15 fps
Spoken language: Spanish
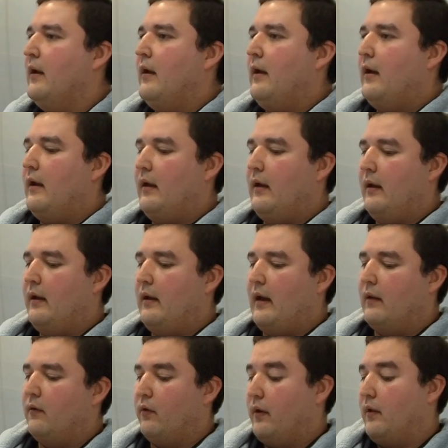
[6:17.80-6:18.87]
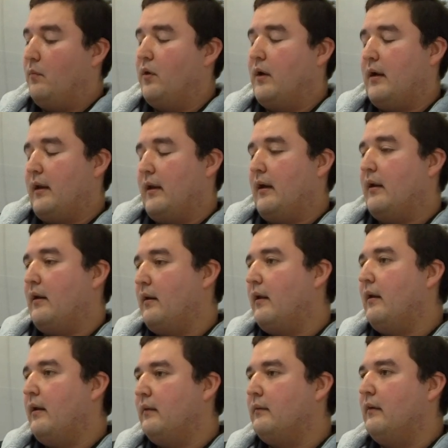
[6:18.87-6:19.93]
eh, algoritmo que crean
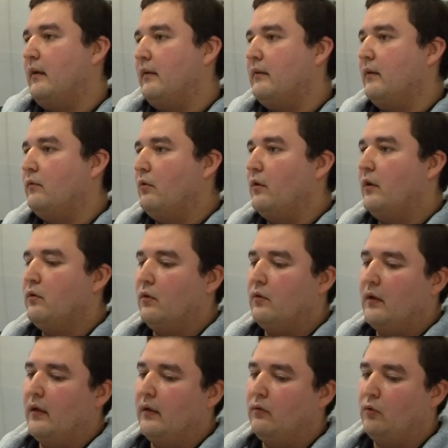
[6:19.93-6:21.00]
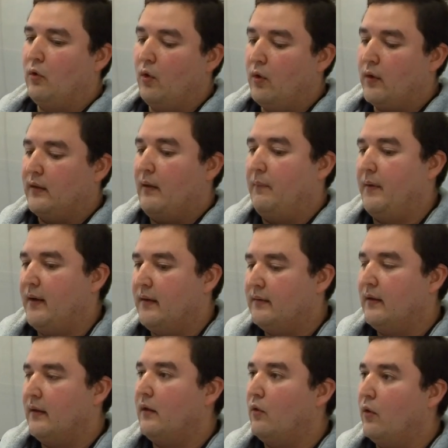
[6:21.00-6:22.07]
es, estas zonas donde todo lo que te
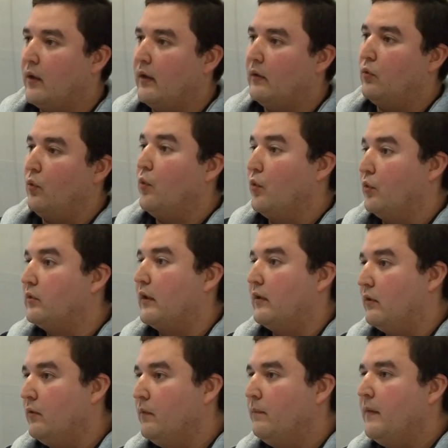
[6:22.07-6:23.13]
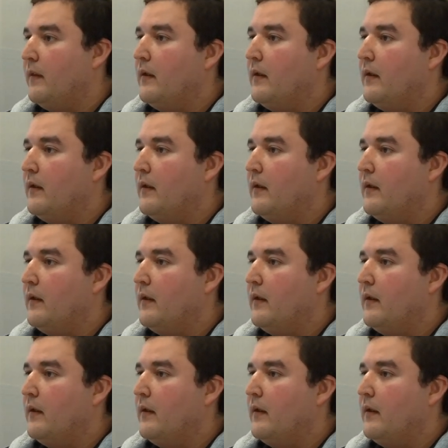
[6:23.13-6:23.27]
aparece es lo que tú buscas, ¿no?